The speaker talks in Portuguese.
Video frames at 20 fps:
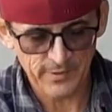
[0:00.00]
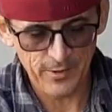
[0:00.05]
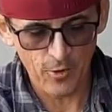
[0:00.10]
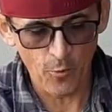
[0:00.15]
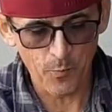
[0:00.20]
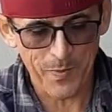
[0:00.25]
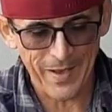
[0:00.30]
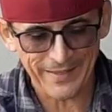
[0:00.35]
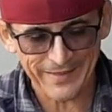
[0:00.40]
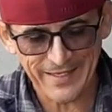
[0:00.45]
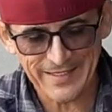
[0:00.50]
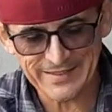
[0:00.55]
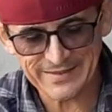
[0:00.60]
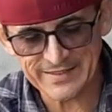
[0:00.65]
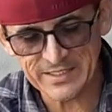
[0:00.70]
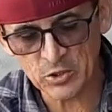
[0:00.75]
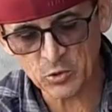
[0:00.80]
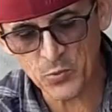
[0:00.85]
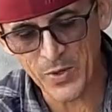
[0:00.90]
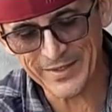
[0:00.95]
Eu paguei
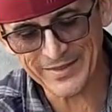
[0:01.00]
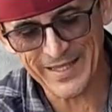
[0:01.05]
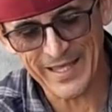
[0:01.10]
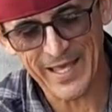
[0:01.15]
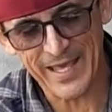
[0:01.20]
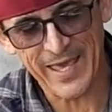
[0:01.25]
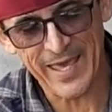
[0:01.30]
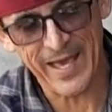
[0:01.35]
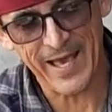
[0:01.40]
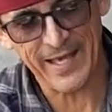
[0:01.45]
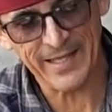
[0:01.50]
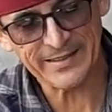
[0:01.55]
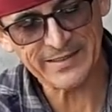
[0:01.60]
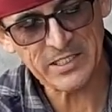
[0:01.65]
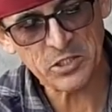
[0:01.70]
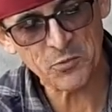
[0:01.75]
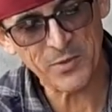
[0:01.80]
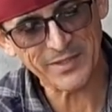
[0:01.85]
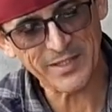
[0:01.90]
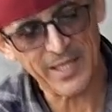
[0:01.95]
50 reais,
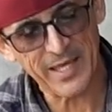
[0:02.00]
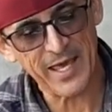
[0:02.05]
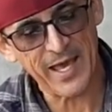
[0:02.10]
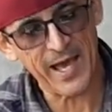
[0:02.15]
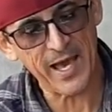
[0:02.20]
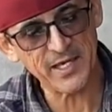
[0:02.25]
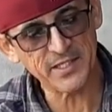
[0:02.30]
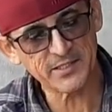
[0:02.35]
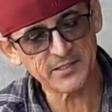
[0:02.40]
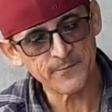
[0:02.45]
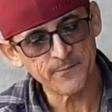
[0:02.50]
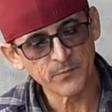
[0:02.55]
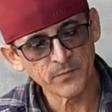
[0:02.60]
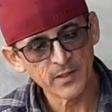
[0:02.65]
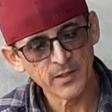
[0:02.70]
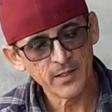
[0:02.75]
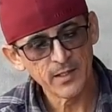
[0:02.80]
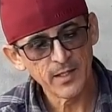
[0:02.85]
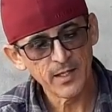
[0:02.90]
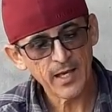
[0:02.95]
50 reais
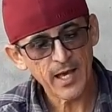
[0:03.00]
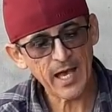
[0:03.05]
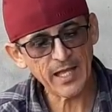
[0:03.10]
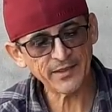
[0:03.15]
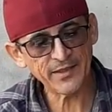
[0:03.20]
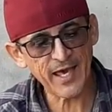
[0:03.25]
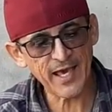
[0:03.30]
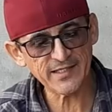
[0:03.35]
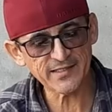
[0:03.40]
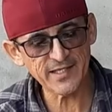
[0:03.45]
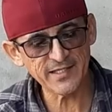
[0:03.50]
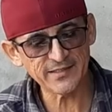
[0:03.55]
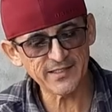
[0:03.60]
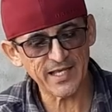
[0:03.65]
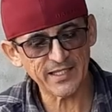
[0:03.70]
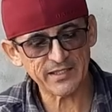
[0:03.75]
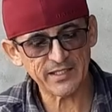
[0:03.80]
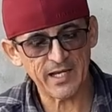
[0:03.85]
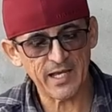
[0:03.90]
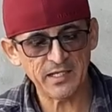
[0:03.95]
há 10 anos
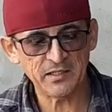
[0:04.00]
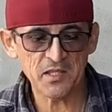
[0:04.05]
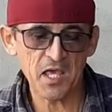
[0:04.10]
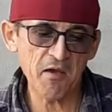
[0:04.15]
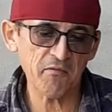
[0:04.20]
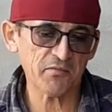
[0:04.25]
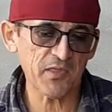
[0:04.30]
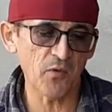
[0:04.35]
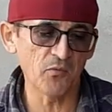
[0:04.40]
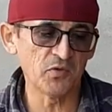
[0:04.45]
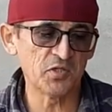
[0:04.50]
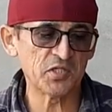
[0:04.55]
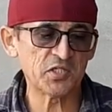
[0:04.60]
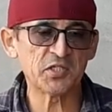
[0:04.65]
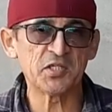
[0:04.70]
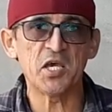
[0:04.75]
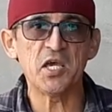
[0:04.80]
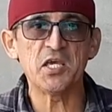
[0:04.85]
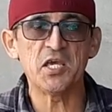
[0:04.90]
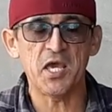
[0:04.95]
atrás. Deve estar uns
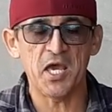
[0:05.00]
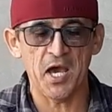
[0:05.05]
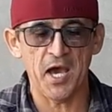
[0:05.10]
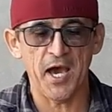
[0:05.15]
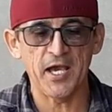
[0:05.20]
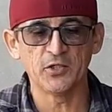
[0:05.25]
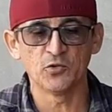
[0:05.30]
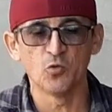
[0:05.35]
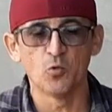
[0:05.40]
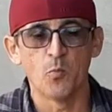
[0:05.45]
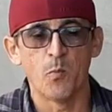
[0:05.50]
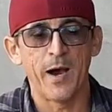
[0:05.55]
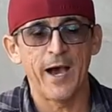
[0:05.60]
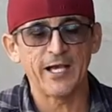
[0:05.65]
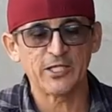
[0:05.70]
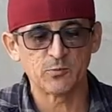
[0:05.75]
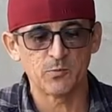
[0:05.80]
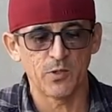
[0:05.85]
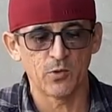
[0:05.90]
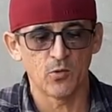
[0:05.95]
100 reais no
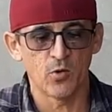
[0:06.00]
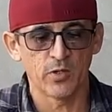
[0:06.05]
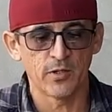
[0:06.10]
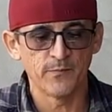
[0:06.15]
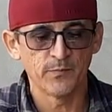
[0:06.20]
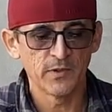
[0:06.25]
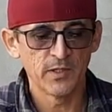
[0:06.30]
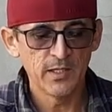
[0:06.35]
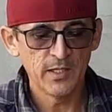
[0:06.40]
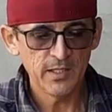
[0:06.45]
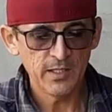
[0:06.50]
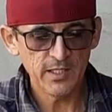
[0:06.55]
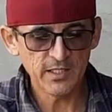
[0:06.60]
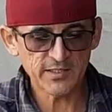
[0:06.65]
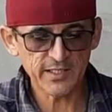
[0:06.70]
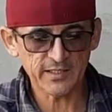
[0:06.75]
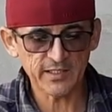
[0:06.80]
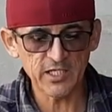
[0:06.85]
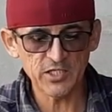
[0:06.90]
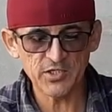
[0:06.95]
máximo agora.
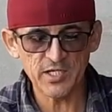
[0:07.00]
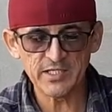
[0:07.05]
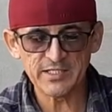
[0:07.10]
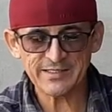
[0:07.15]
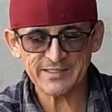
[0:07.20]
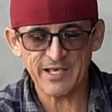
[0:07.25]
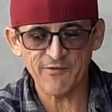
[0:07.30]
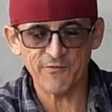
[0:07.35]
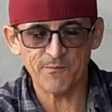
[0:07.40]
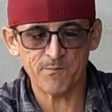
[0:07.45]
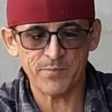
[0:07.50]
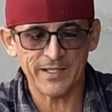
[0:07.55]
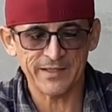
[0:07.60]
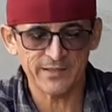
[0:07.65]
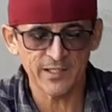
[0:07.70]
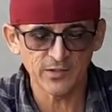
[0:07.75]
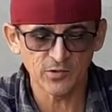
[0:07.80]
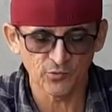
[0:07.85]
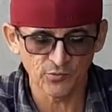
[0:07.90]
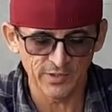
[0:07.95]
Isso aqui, gente, serve para
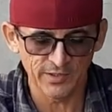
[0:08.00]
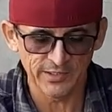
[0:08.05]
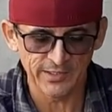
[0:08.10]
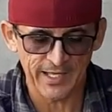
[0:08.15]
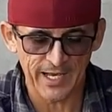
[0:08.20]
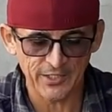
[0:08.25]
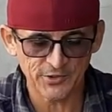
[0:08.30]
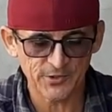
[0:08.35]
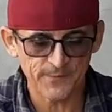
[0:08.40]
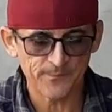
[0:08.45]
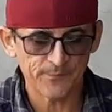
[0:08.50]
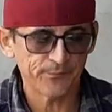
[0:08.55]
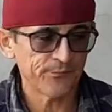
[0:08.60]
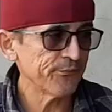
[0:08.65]
tanta utilidade.